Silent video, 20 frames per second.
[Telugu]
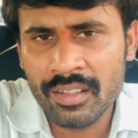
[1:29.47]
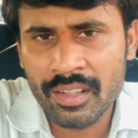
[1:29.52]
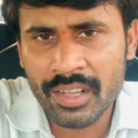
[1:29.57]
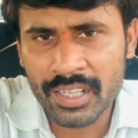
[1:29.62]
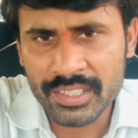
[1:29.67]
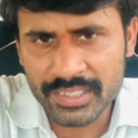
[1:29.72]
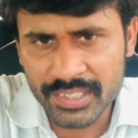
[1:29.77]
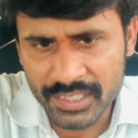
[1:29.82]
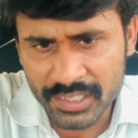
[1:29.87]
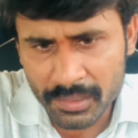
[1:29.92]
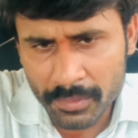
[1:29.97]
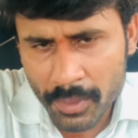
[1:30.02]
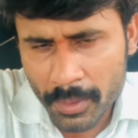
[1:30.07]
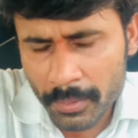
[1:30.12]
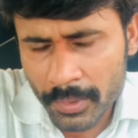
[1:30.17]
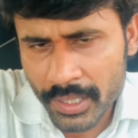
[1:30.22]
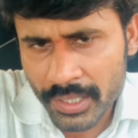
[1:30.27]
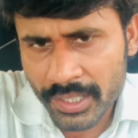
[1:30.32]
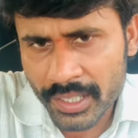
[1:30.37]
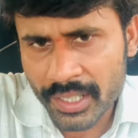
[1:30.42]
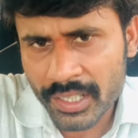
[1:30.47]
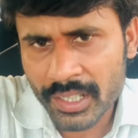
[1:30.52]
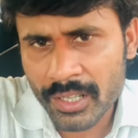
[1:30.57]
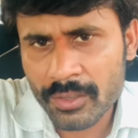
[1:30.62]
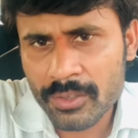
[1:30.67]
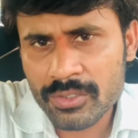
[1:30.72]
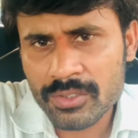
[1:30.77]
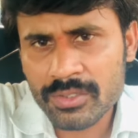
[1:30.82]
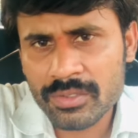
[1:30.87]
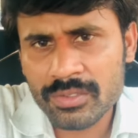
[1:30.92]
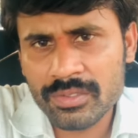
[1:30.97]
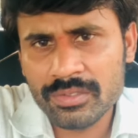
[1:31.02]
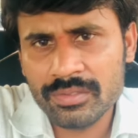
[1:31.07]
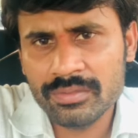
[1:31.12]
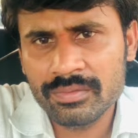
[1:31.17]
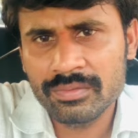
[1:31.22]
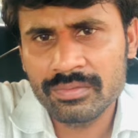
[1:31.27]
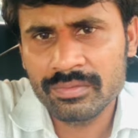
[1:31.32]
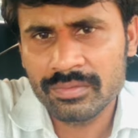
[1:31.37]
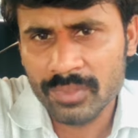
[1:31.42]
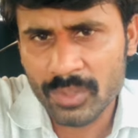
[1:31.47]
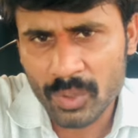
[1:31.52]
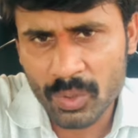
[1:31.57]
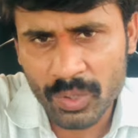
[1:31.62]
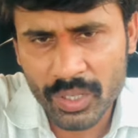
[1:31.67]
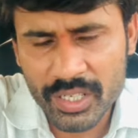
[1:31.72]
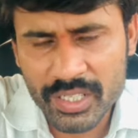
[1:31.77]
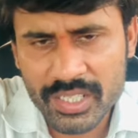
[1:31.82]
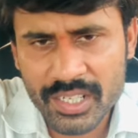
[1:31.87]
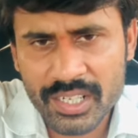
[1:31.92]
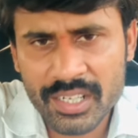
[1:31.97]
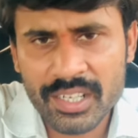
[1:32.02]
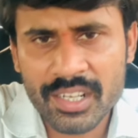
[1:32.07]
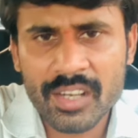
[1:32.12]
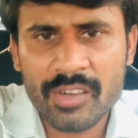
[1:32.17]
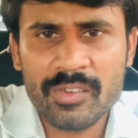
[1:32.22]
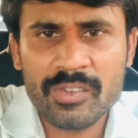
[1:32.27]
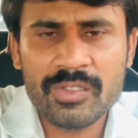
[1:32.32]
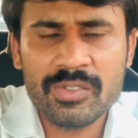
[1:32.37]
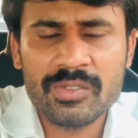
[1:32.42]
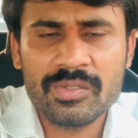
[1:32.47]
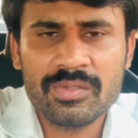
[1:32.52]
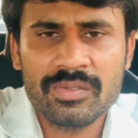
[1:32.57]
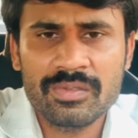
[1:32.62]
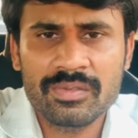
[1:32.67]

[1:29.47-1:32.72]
ఆ చంద్రబాబు నాయుడు గారిని కావచ్చు లోకేష్ గారిని కావచ్చు